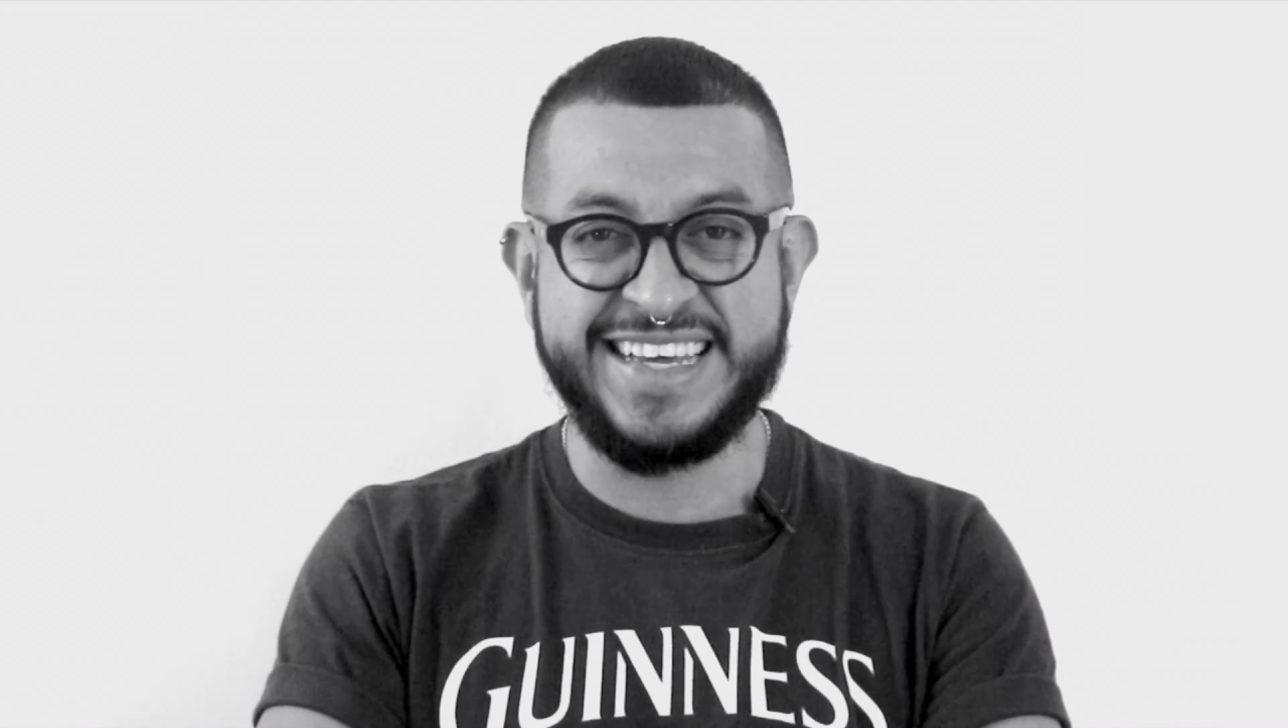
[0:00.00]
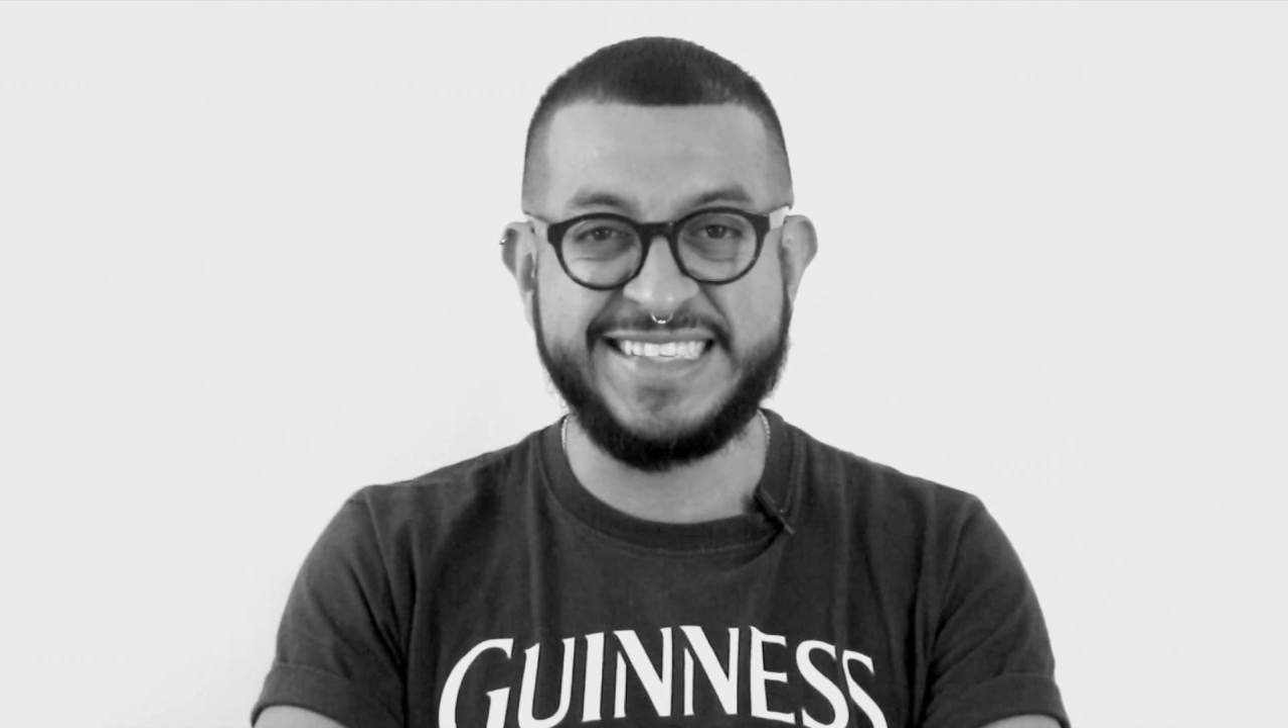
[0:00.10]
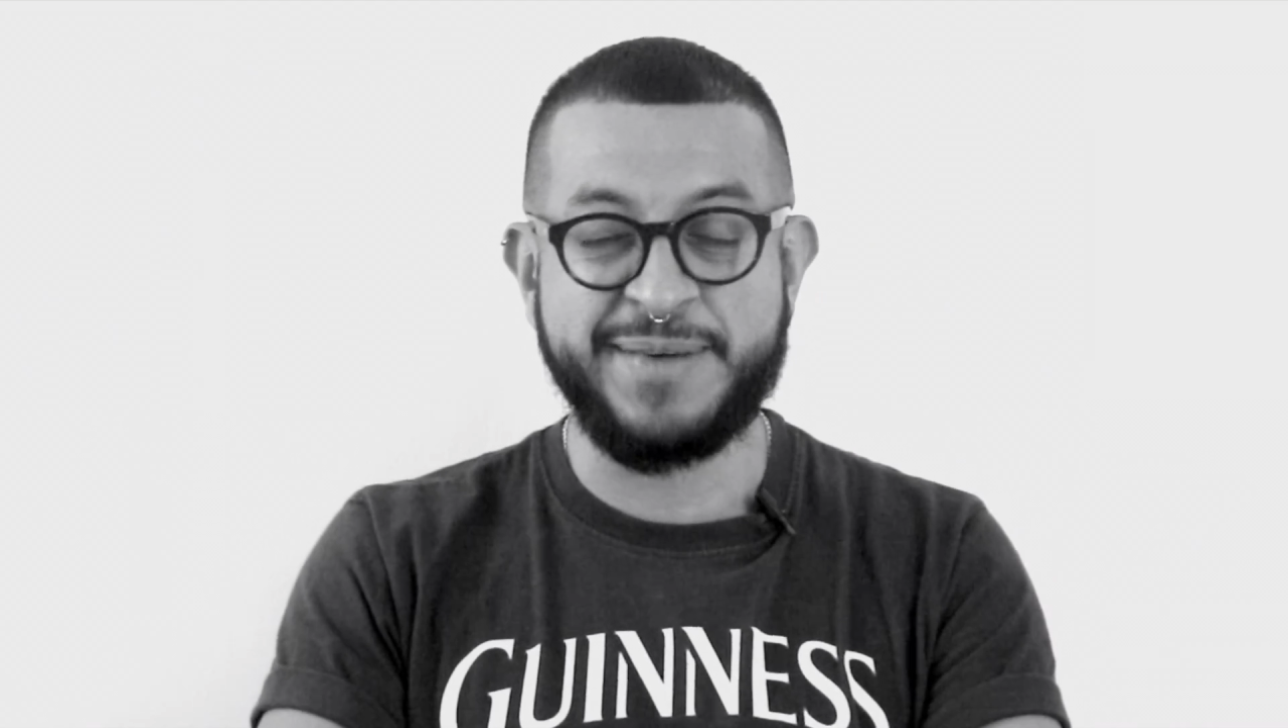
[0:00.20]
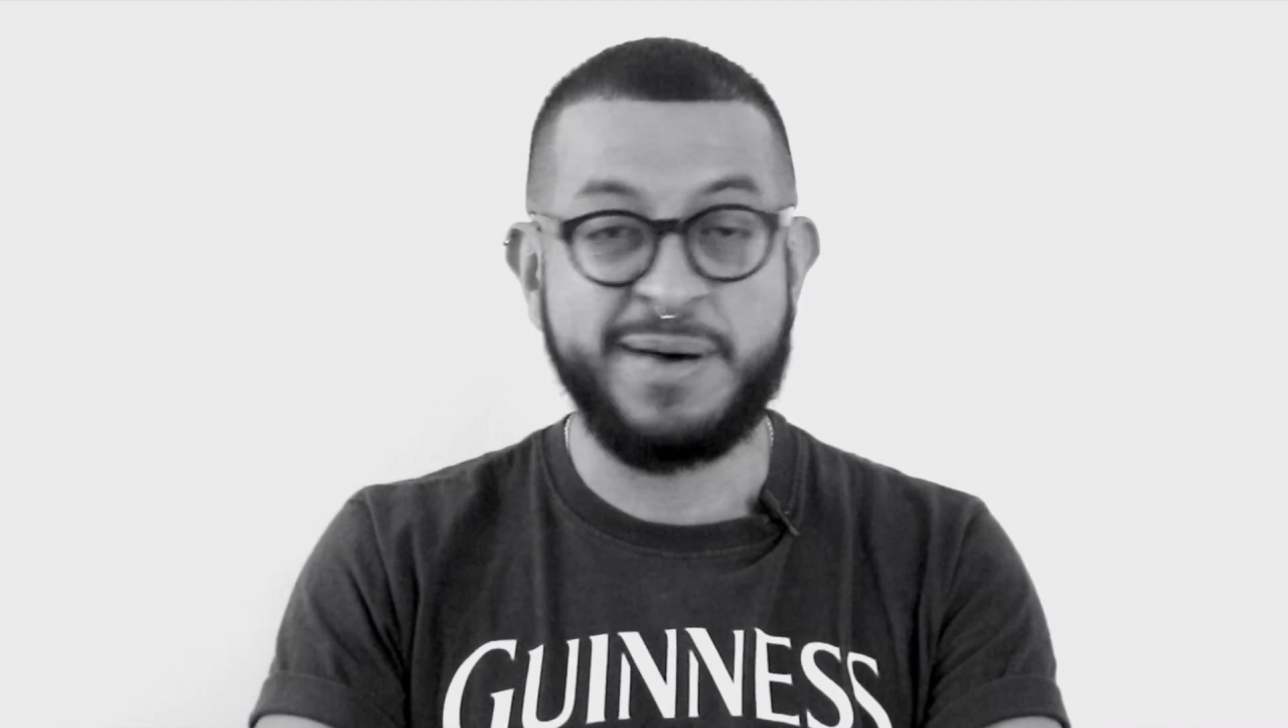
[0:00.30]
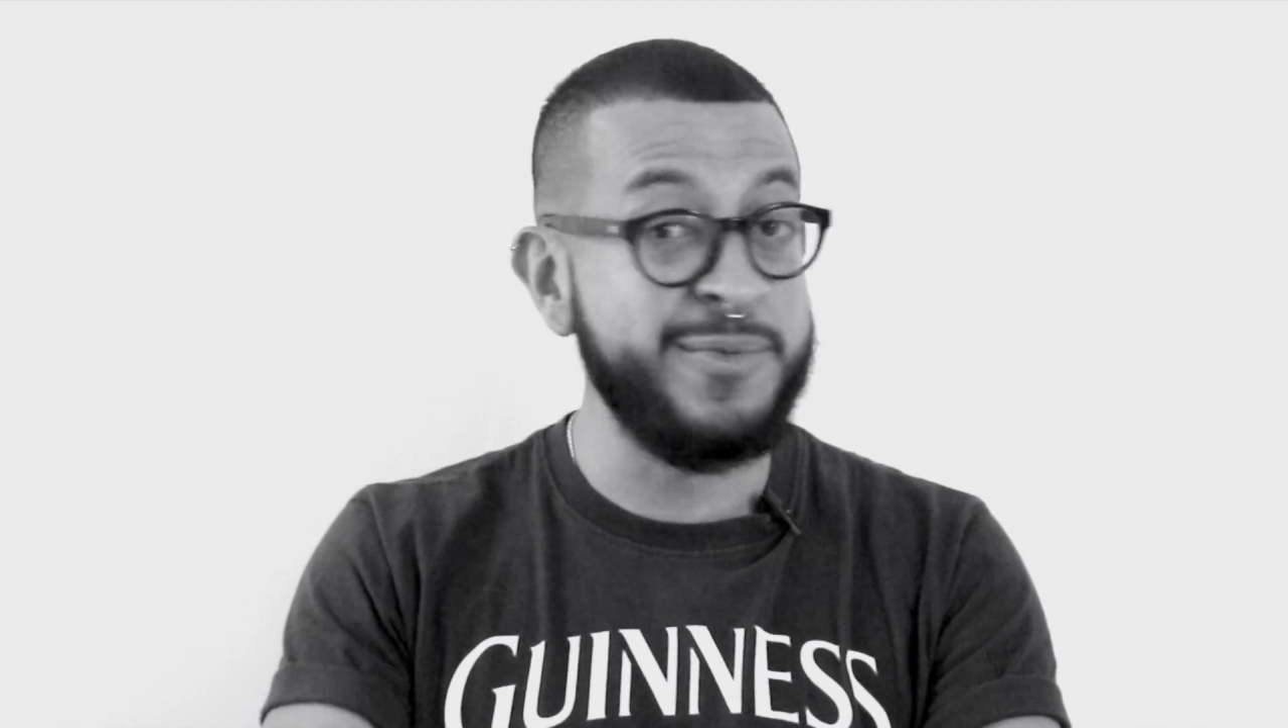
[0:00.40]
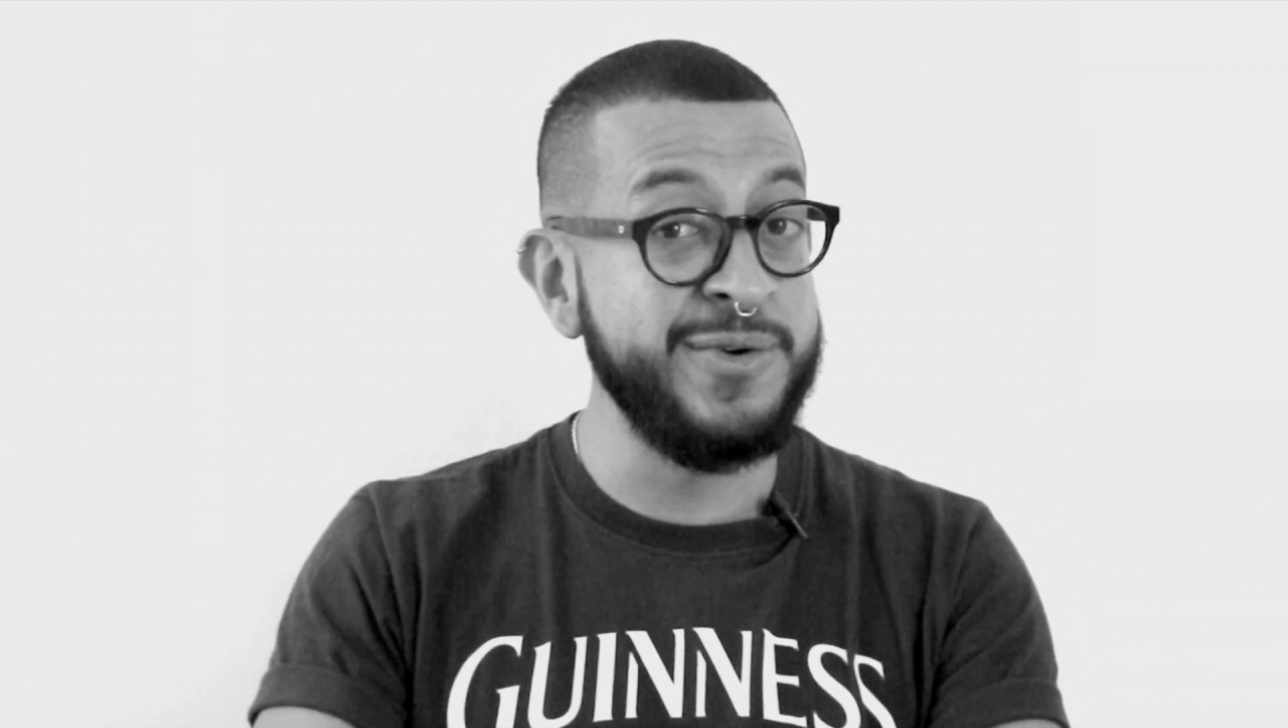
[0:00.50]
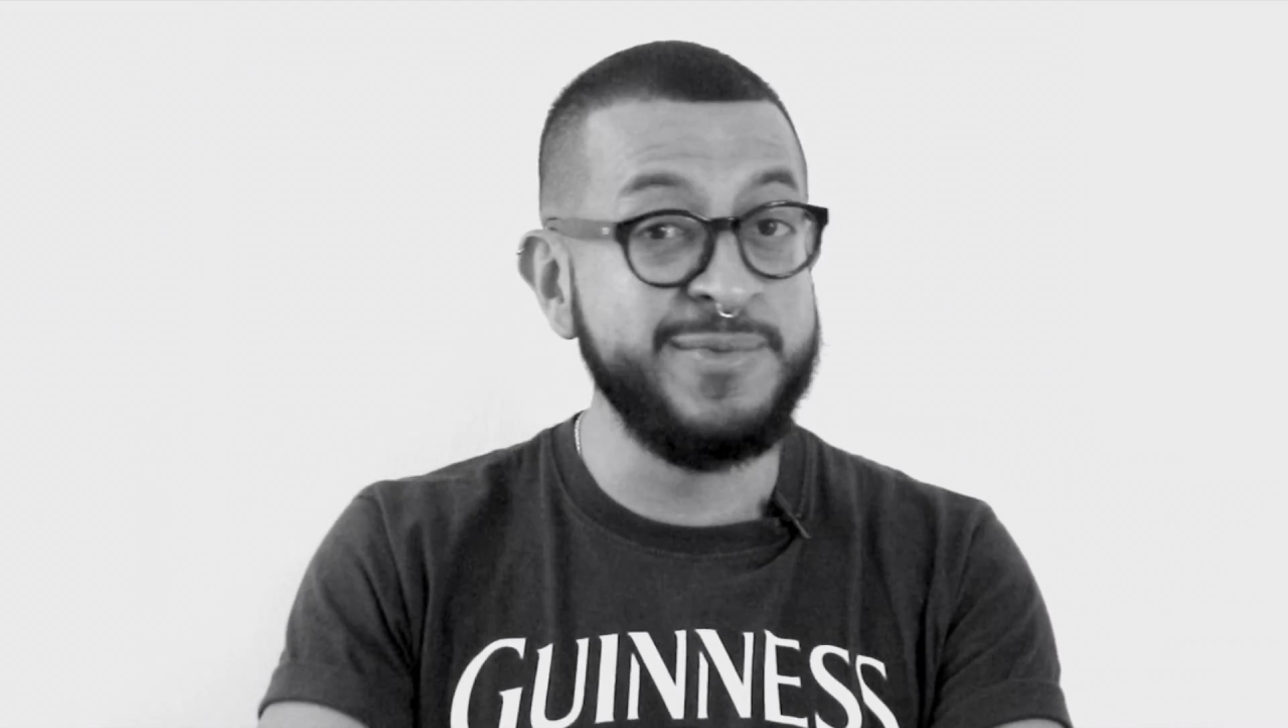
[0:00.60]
estaba muy,